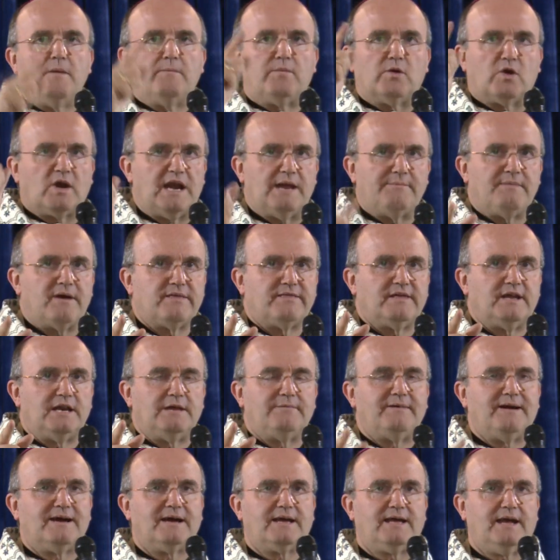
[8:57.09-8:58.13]
proclamad el
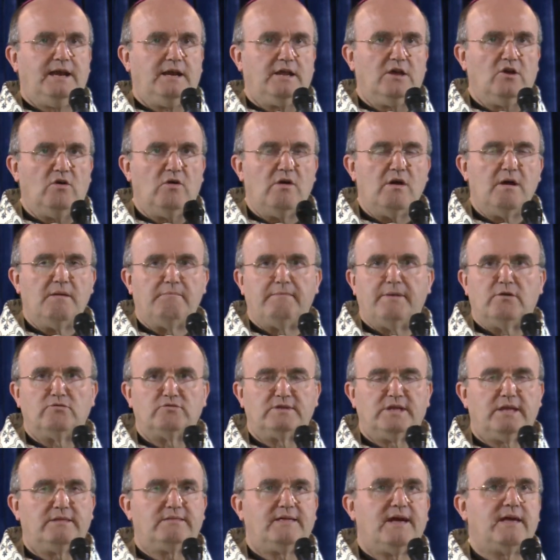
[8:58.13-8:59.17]
Evangelio,
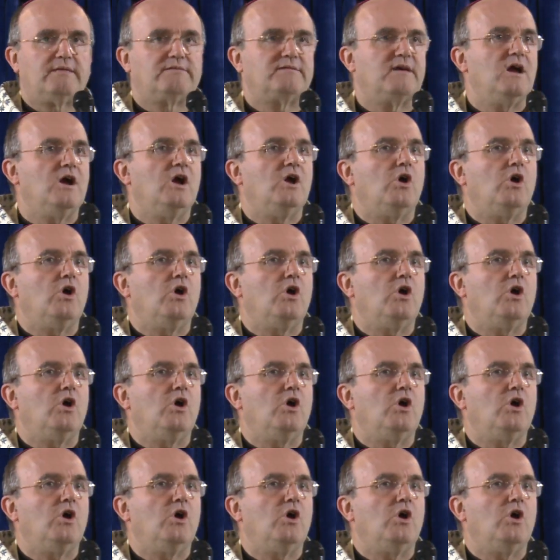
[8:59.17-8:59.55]
bautizad.